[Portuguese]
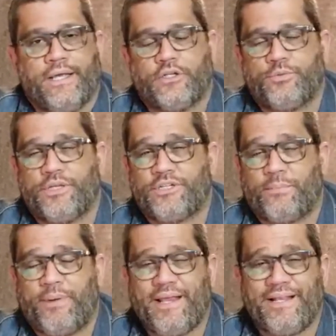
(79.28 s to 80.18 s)
e isso me
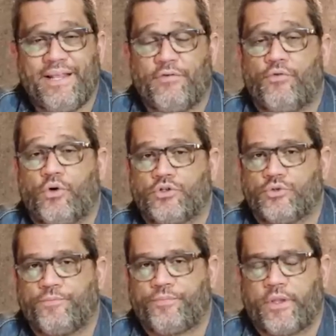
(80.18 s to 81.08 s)
deixa bem
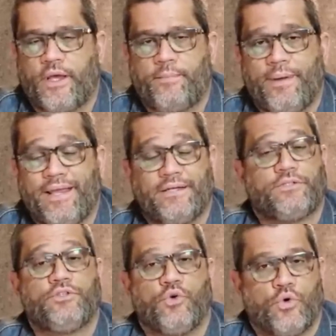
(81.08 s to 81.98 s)
nervoso, né? bem
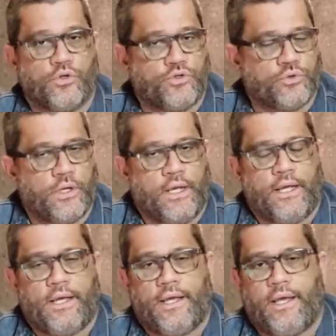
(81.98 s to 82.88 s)
ansioso.
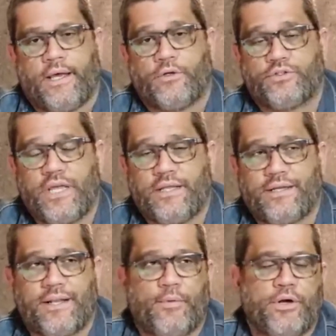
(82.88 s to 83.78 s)
É, eu sei
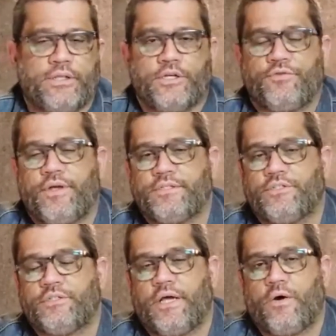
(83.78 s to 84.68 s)
que na maioria das
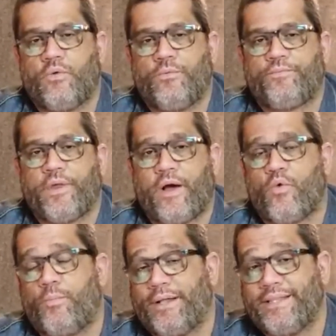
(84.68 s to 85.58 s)
vezes não é
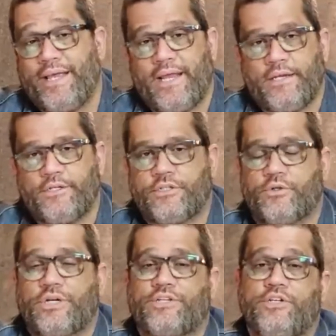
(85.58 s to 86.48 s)
culpa deles,
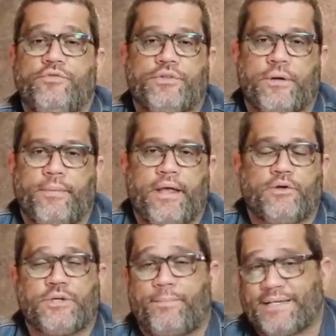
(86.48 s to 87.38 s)
eu já tive
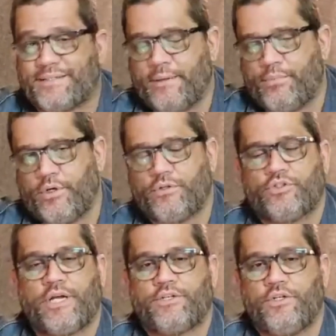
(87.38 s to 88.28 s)
também, eu já passei por
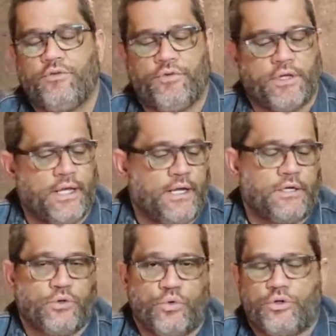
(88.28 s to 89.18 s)
isso, já tive
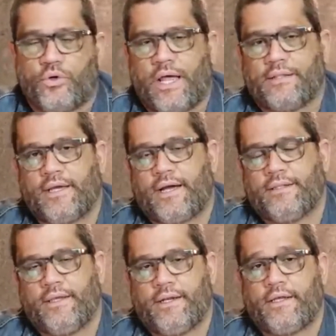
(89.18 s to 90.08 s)
do outro lado da
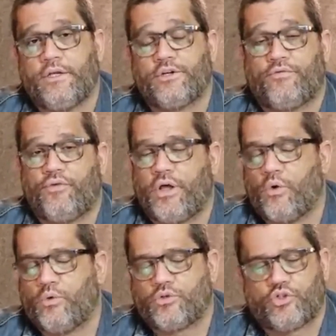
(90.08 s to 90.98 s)
cadeira aqui, já fui
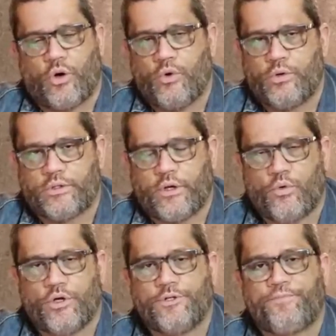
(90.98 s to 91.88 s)
aluno, sou aluno até
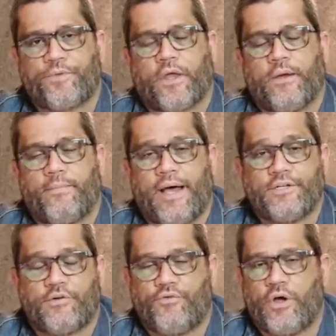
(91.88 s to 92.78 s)
hoje,
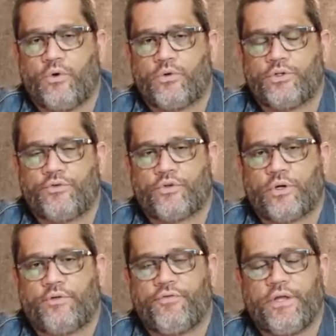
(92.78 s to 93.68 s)
mas já fui aluno de
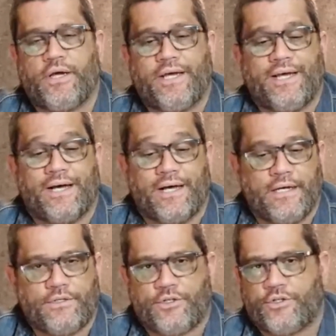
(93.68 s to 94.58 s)
fotografia
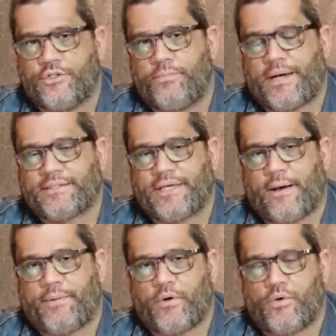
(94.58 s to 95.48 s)
antes de
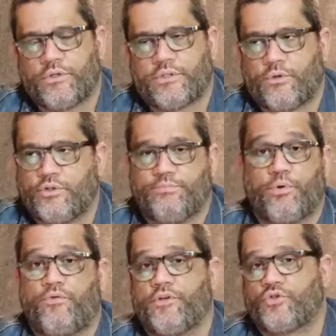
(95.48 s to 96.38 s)
passar para a condição de
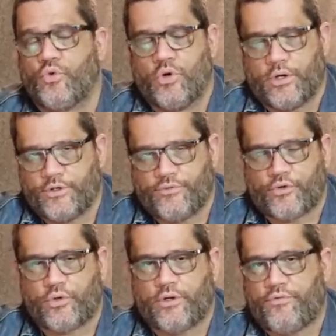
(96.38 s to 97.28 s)
professor de
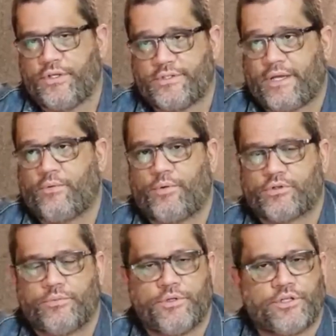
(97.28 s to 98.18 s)
fotografia, se é que eu
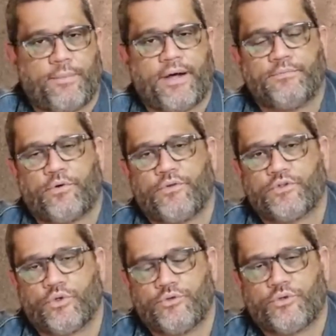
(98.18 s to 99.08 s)
posso me chamar de
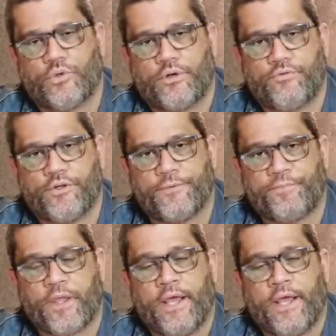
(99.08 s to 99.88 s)
professor de fotografia.